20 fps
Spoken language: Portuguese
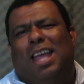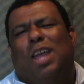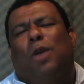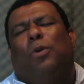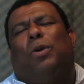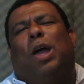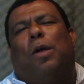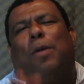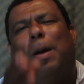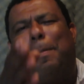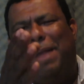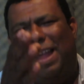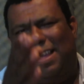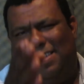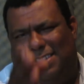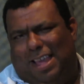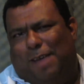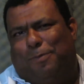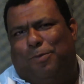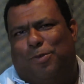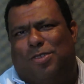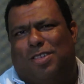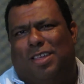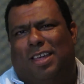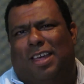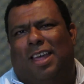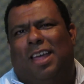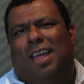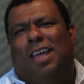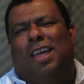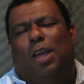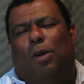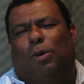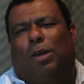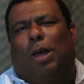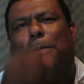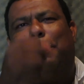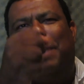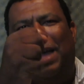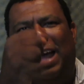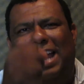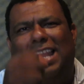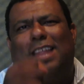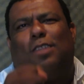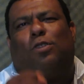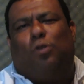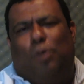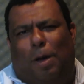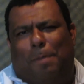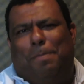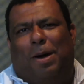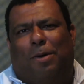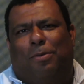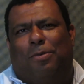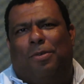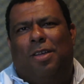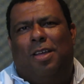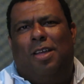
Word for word: Eu quero abraçar você. Eu quero pegar na tua mão.